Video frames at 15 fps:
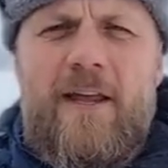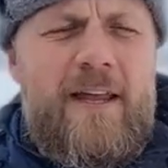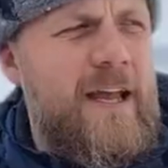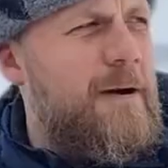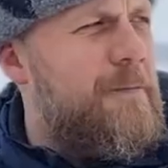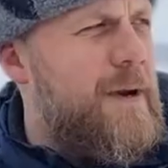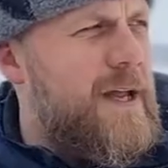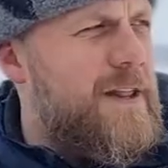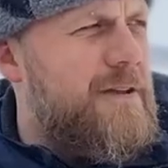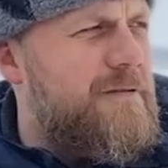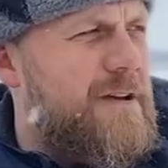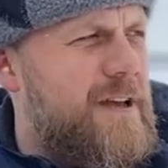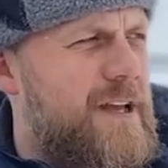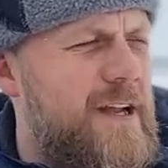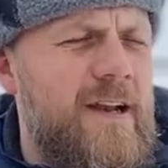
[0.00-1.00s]

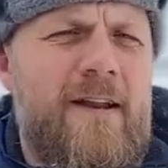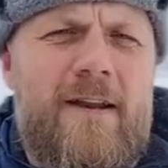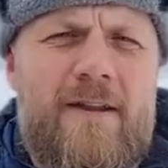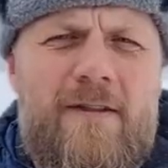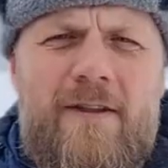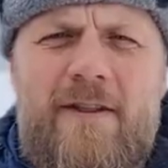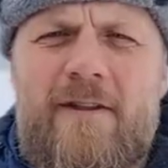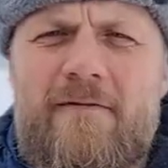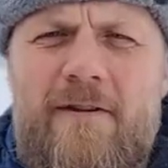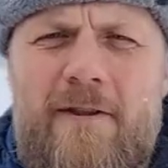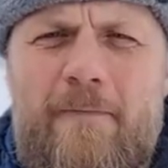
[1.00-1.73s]
неопреновые или резиновые